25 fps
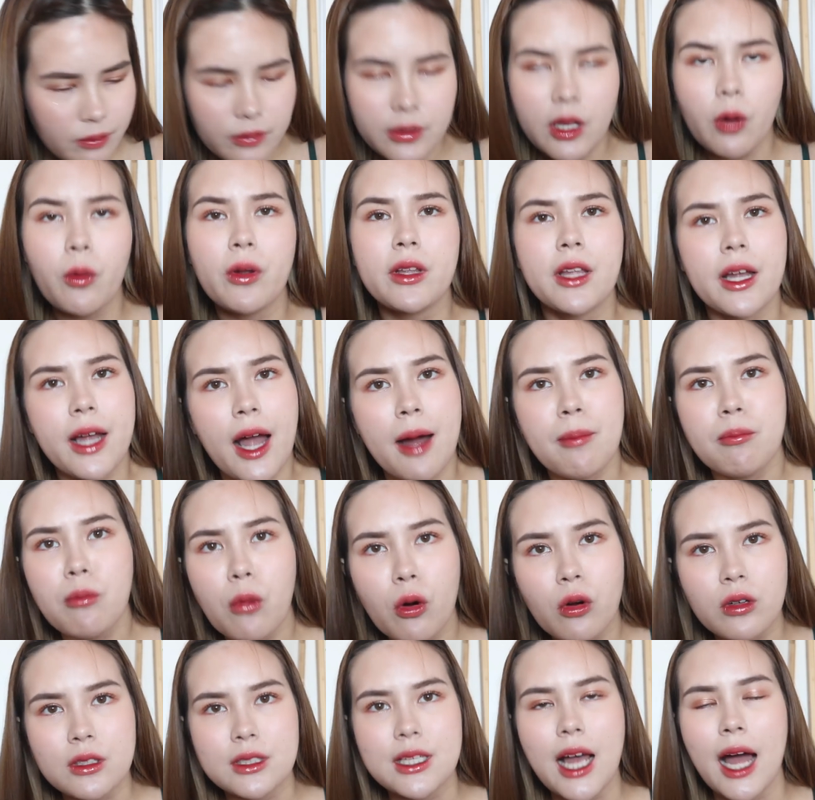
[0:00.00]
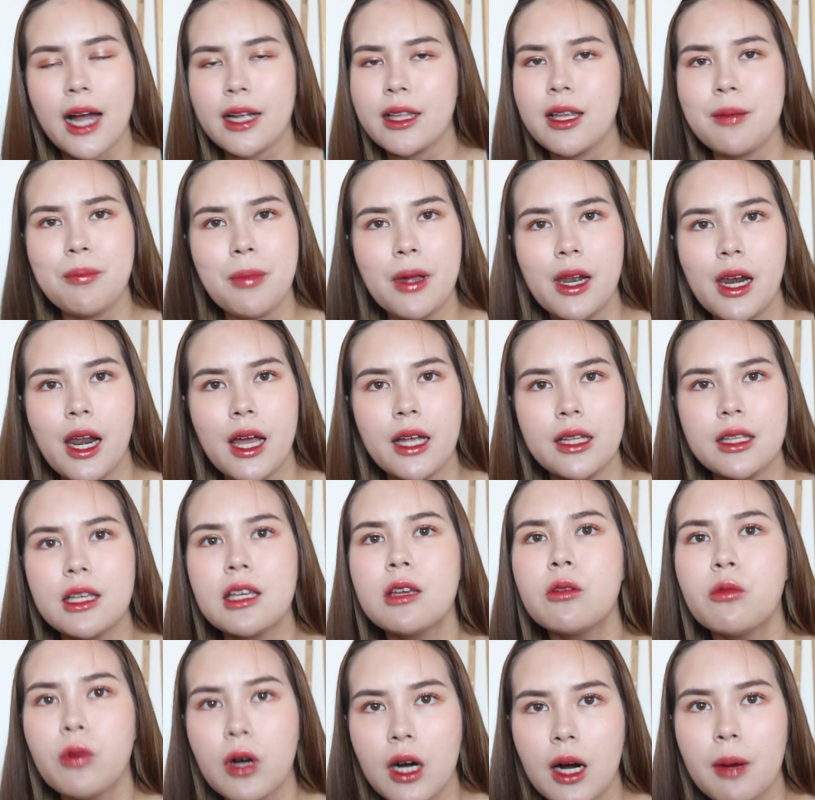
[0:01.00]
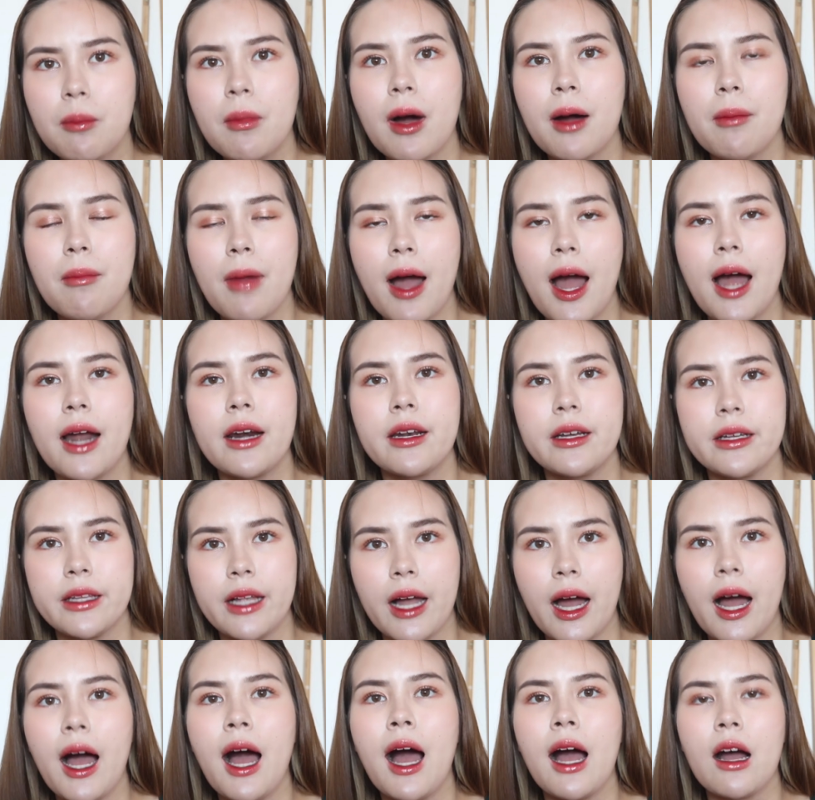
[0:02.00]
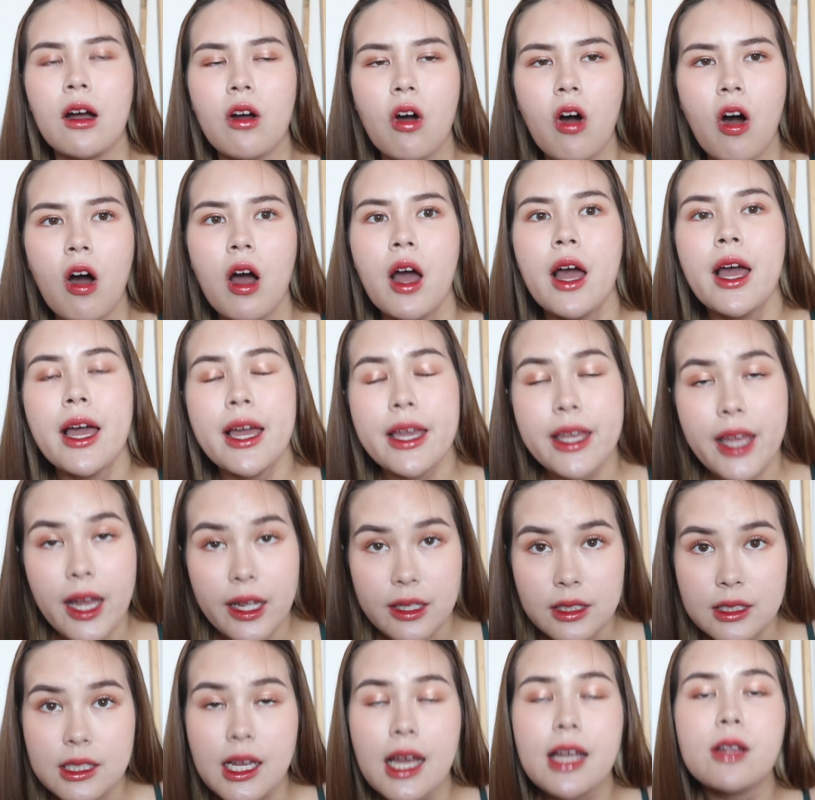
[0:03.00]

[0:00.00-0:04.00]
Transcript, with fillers: นวัตกรรมโบจักนี่เป็นอะไรที่เวิร์กมากๆเลยนะคะก็อยากจะ